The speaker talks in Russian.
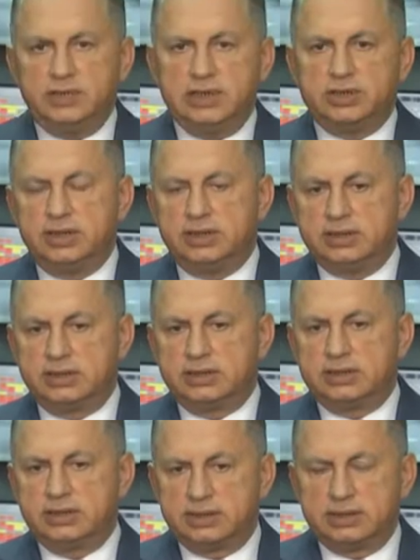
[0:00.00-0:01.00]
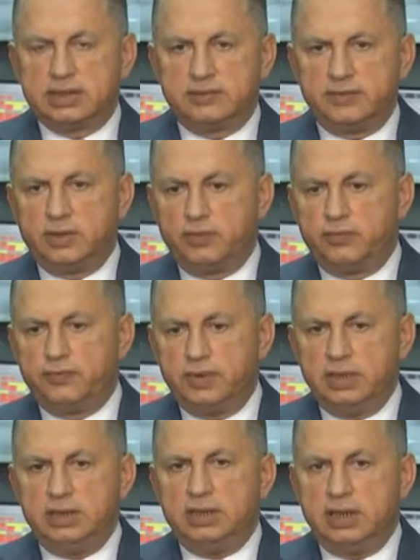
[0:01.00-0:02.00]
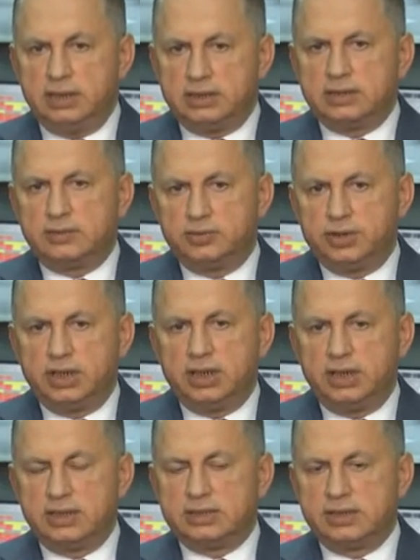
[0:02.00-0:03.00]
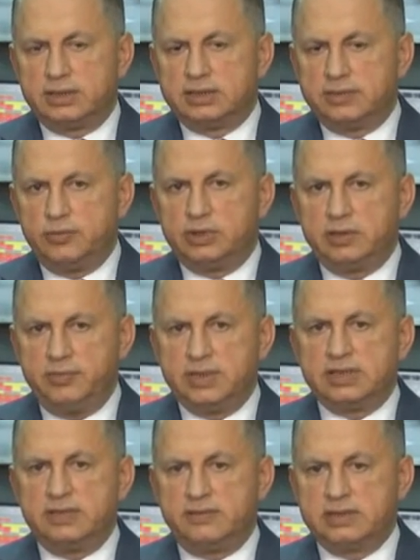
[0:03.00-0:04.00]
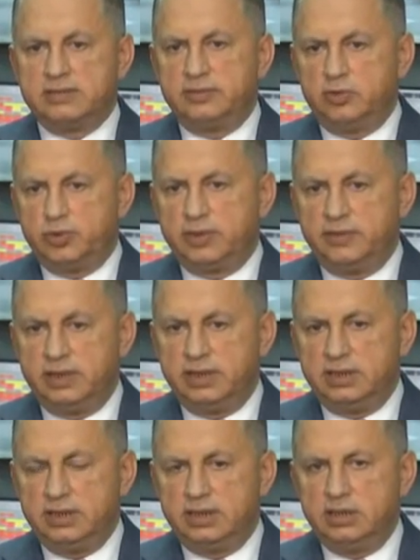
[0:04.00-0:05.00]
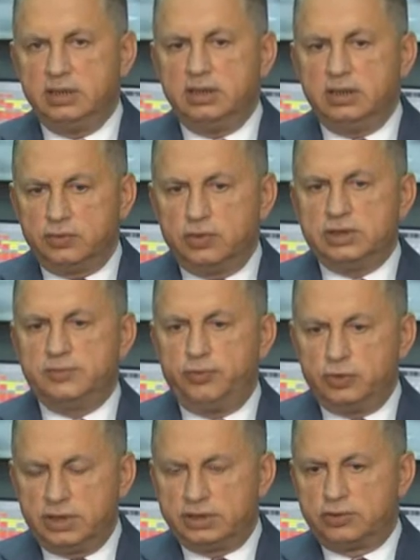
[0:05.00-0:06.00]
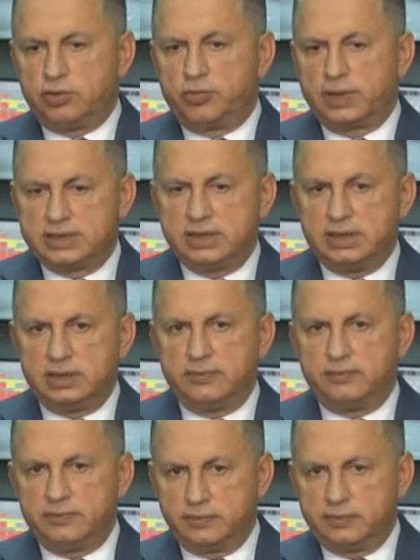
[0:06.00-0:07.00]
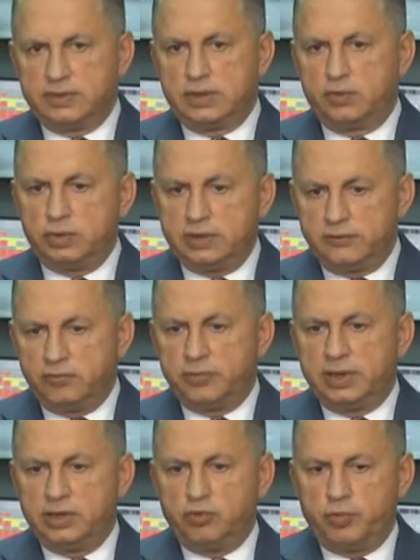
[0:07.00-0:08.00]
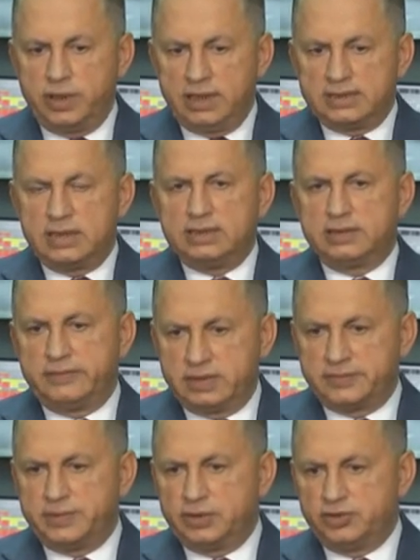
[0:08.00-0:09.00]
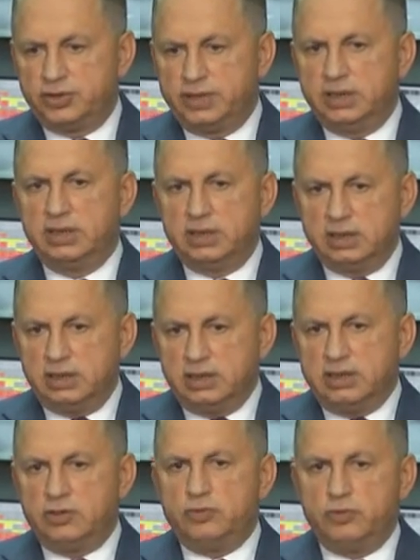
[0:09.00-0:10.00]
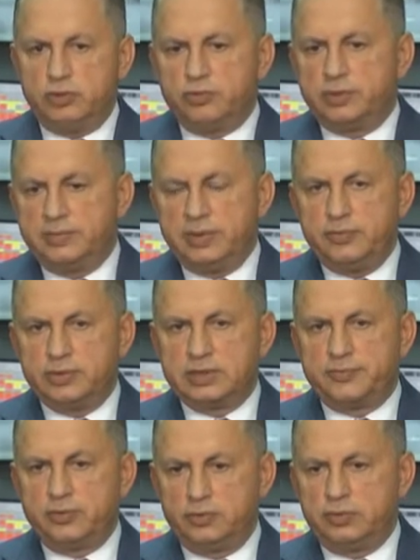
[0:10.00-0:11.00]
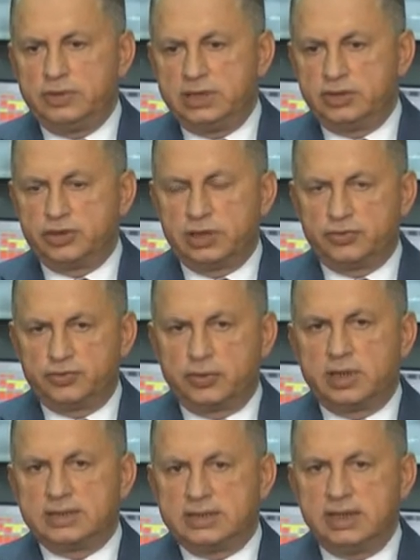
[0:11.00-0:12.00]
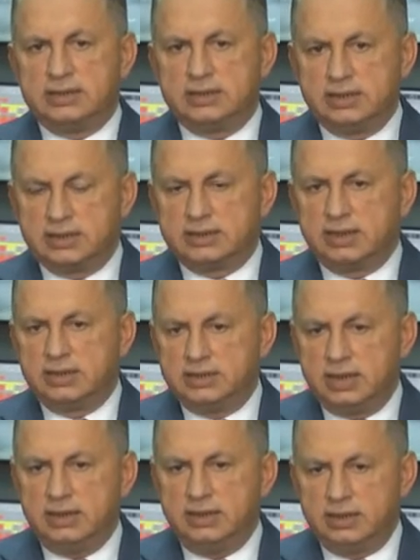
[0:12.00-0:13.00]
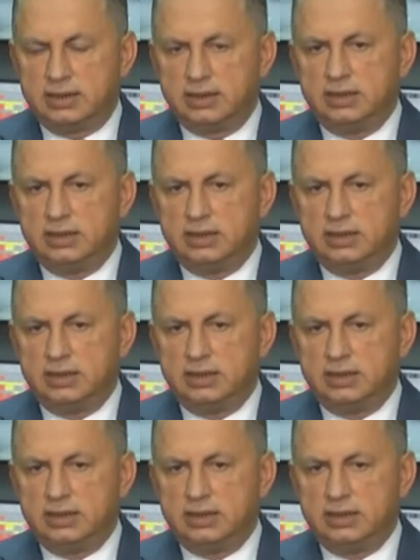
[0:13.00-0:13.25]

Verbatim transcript: начали со дворов. Это исключительная забота местного самоуправления. То есть будет 100% доходов у Мариуполя, останется в распоряжении. Я думаю, эту проблему за полгода решать. Что касается национальных